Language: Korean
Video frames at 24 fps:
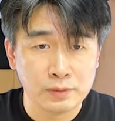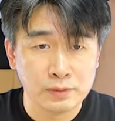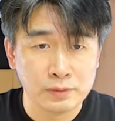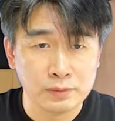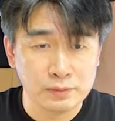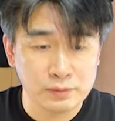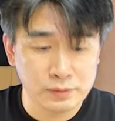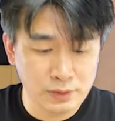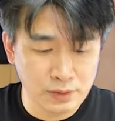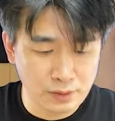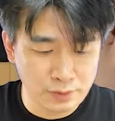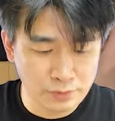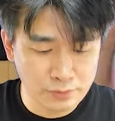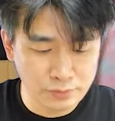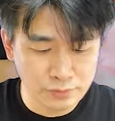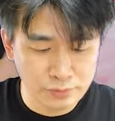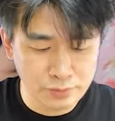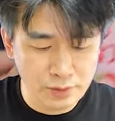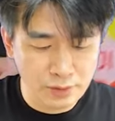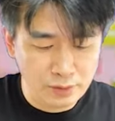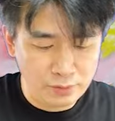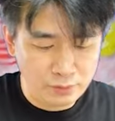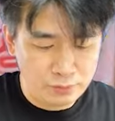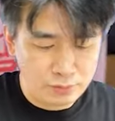자,
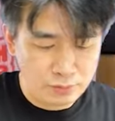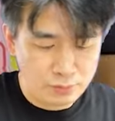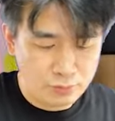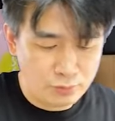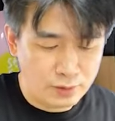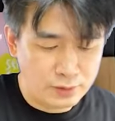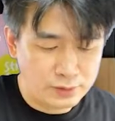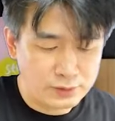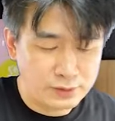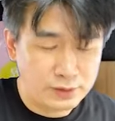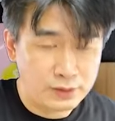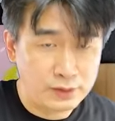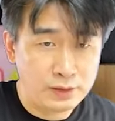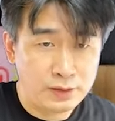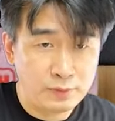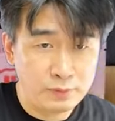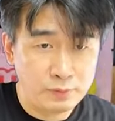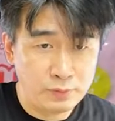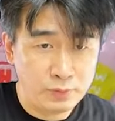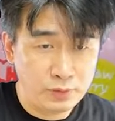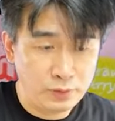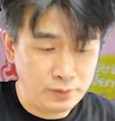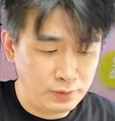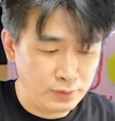유산균 과자를
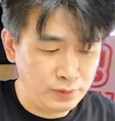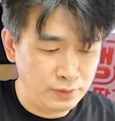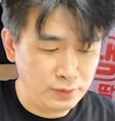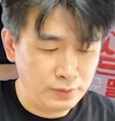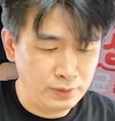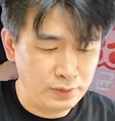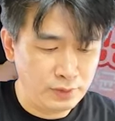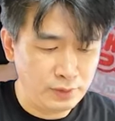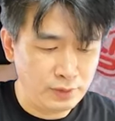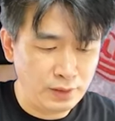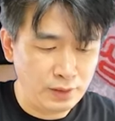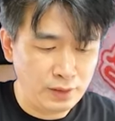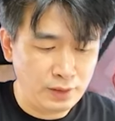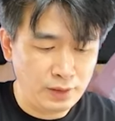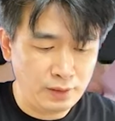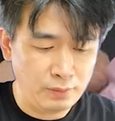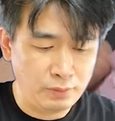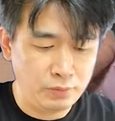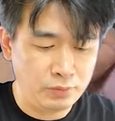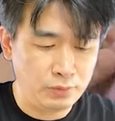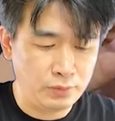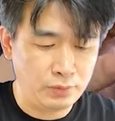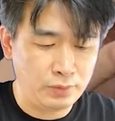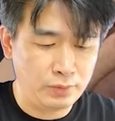한번 따라
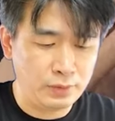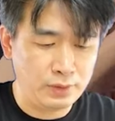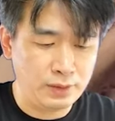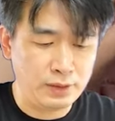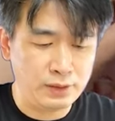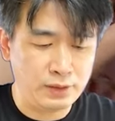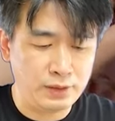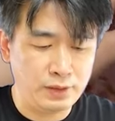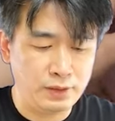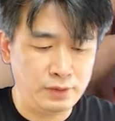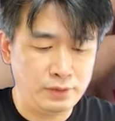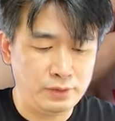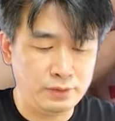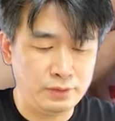보도록 할게요.